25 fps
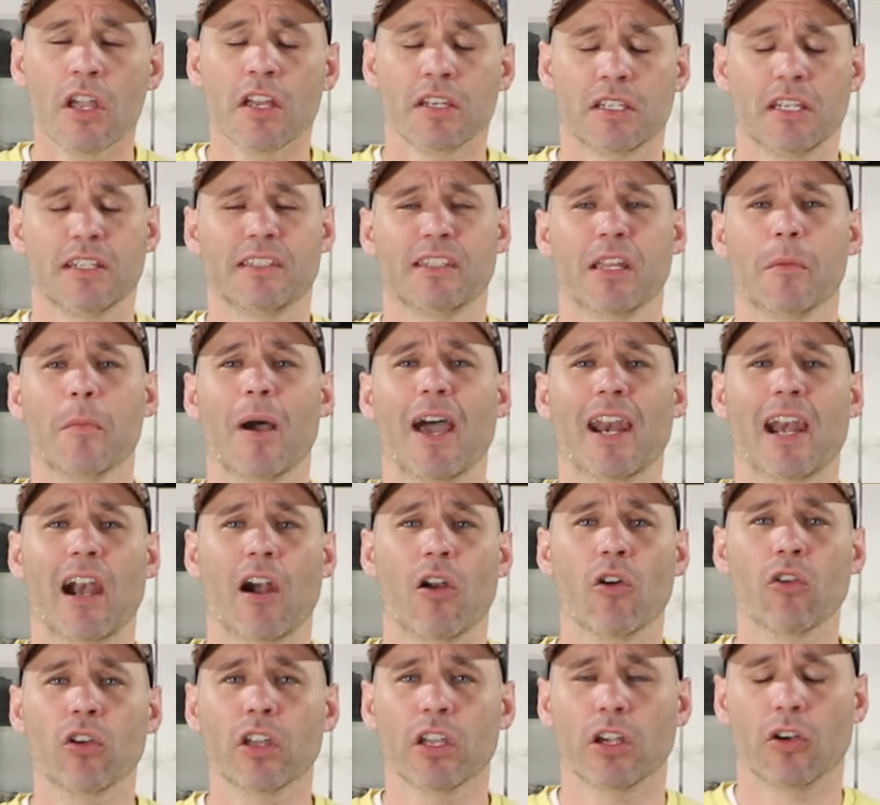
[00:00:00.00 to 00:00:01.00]
Sistema
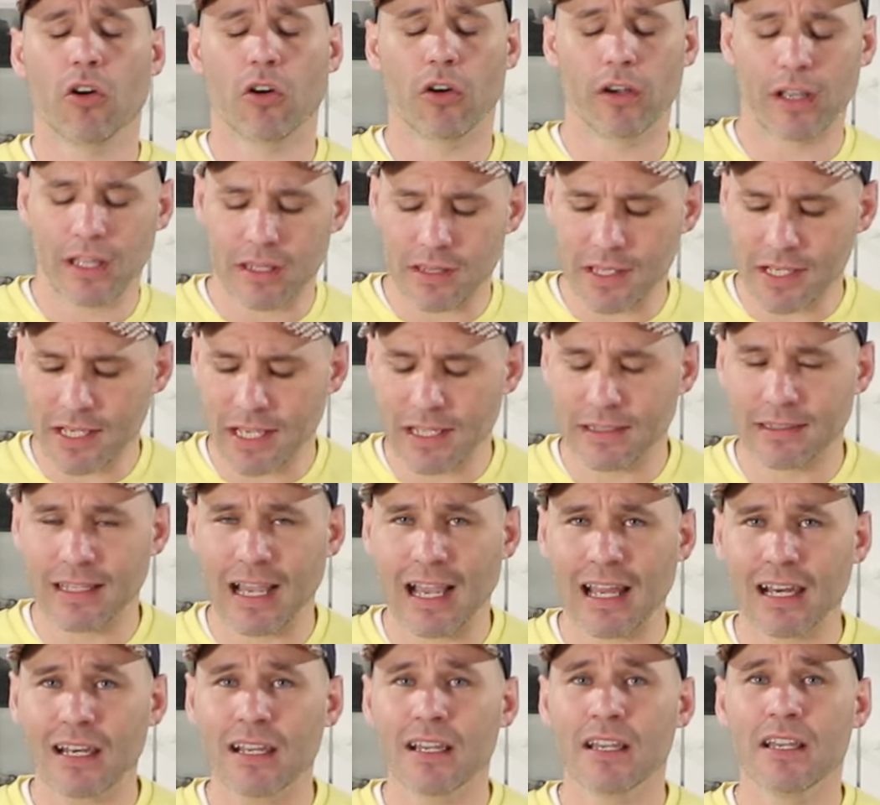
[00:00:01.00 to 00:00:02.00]
analógico y
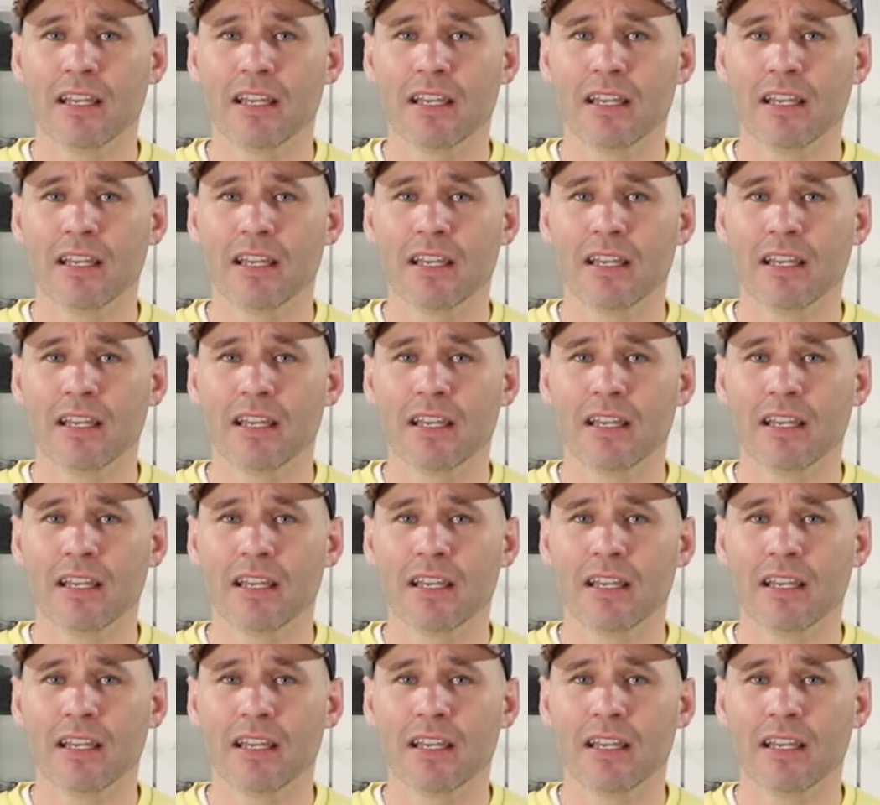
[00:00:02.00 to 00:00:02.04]
digital.